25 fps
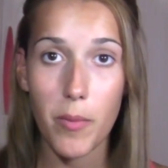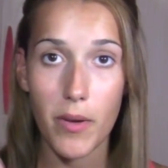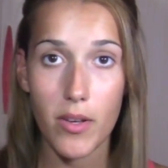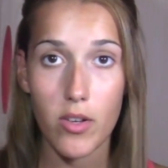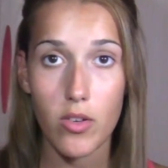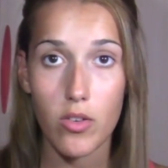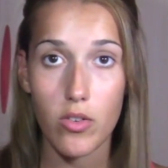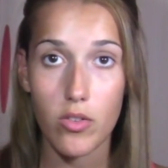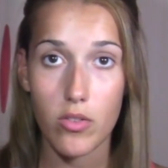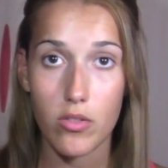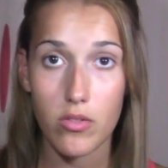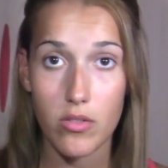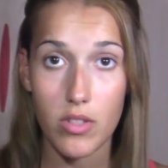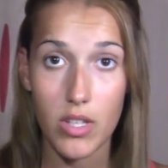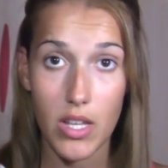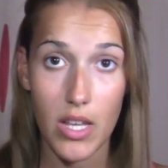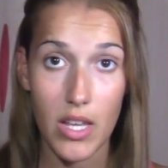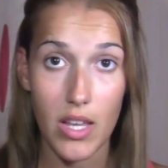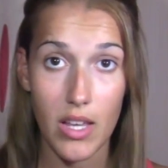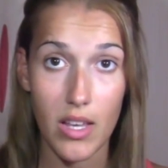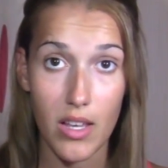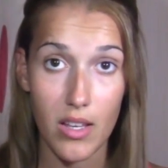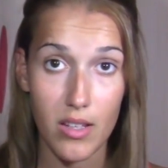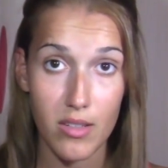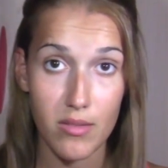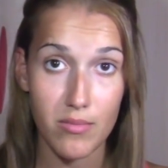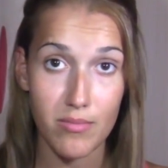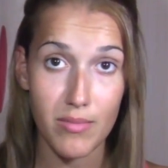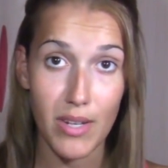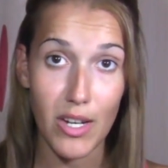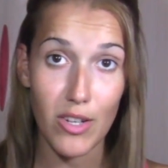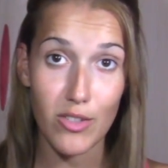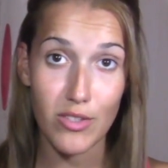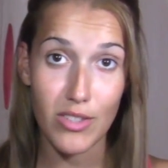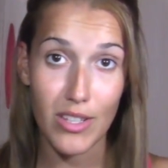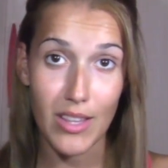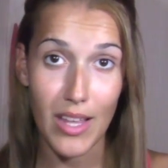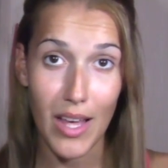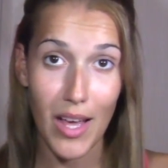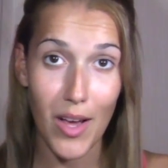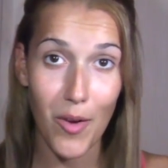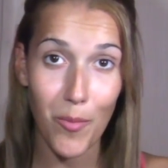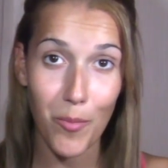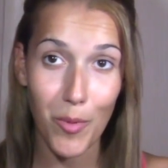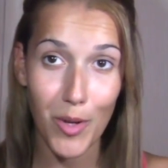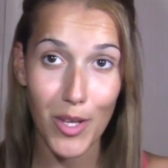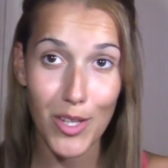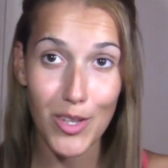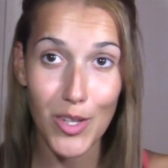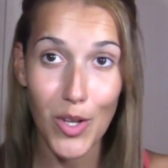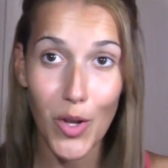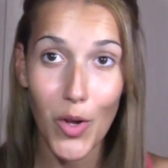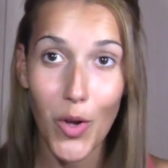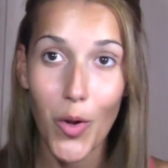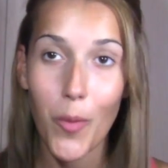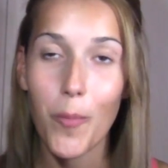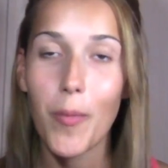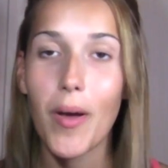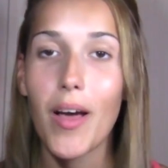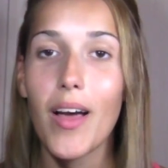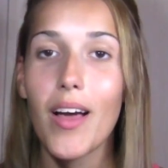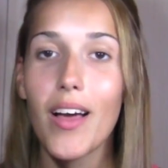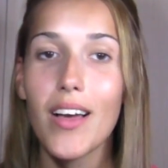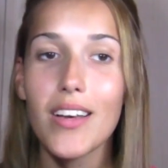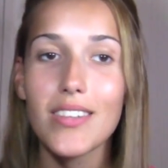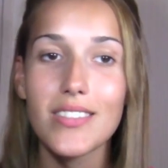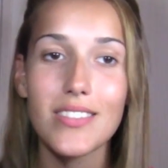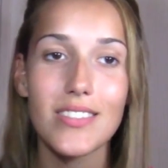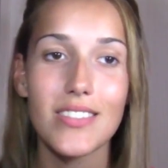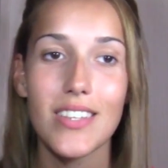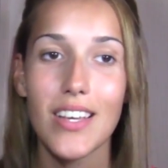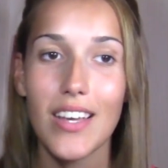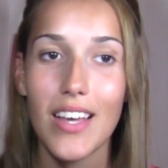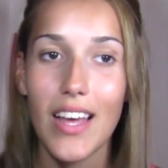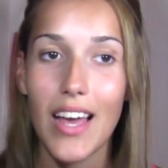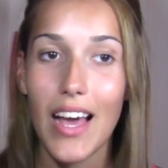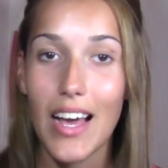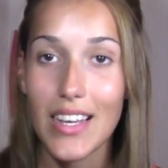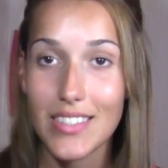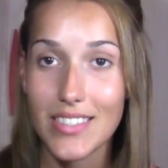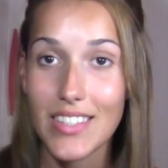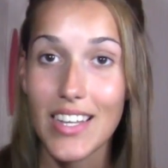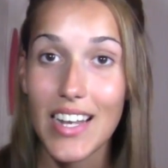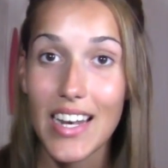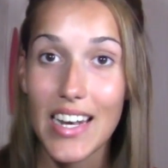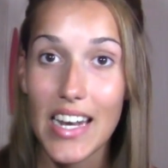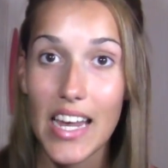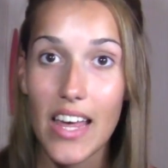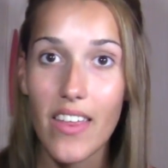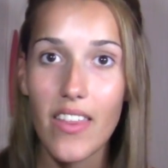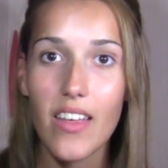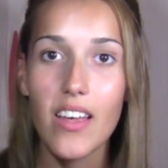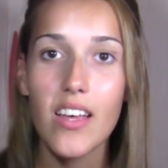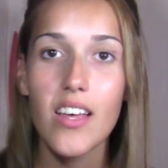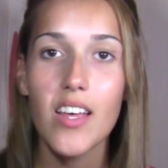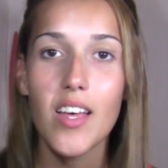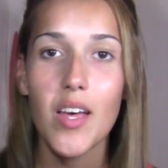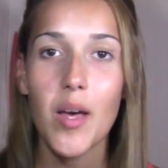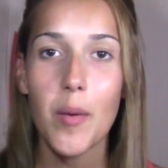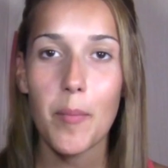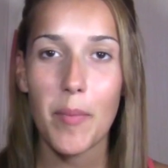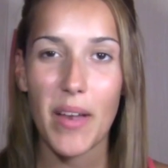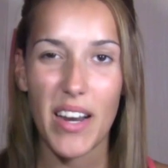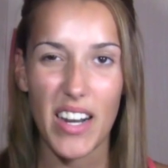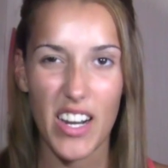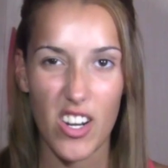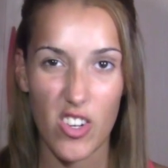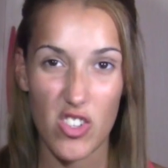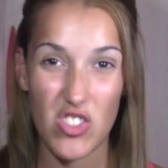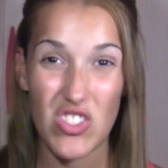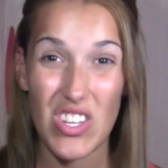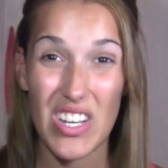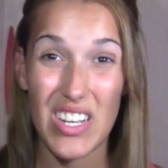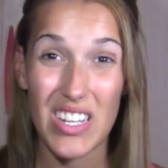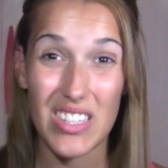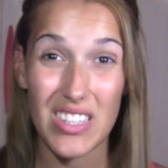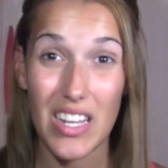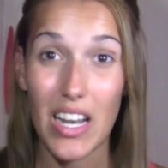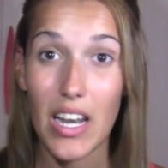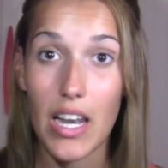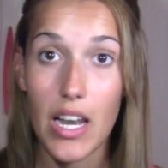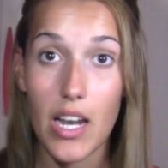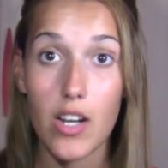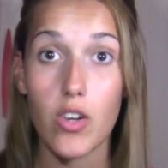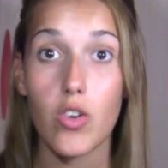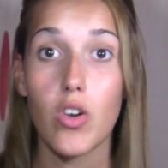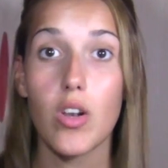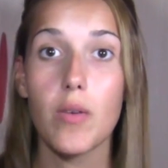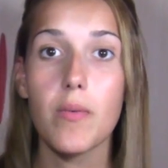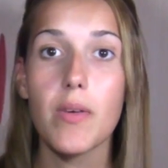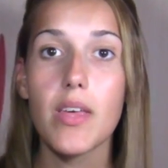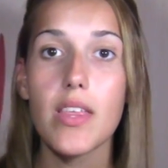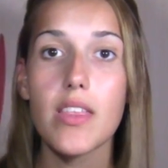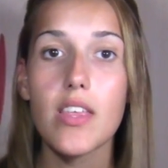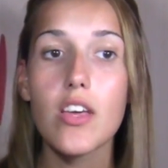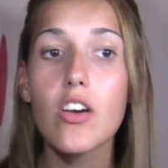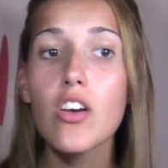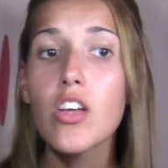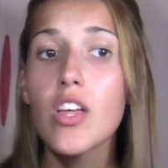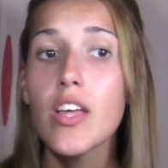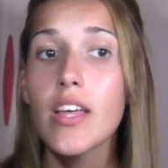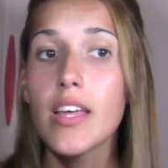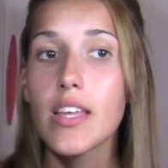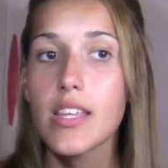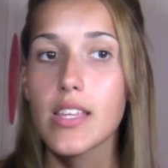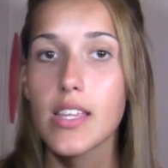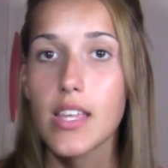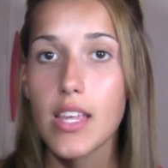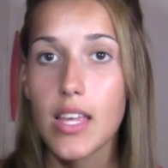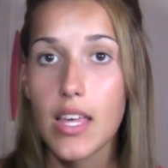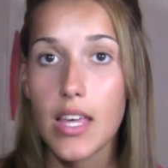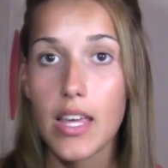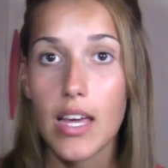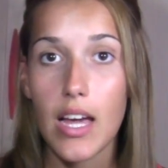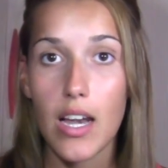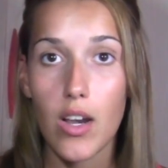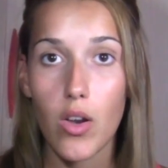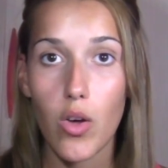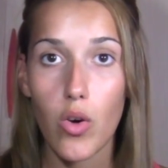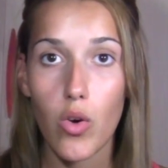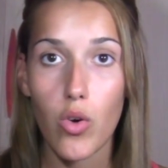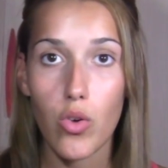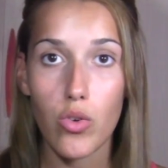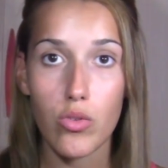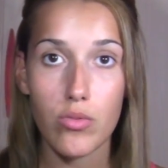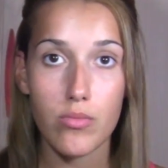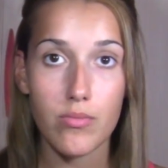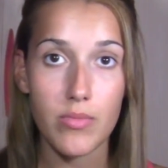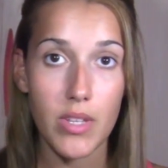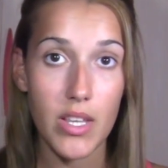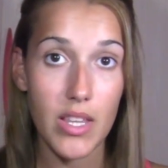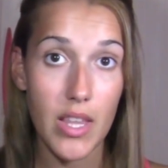pero en velocidad un poquito más acelerada para que no se haga tan largo el vídeo y, a lo,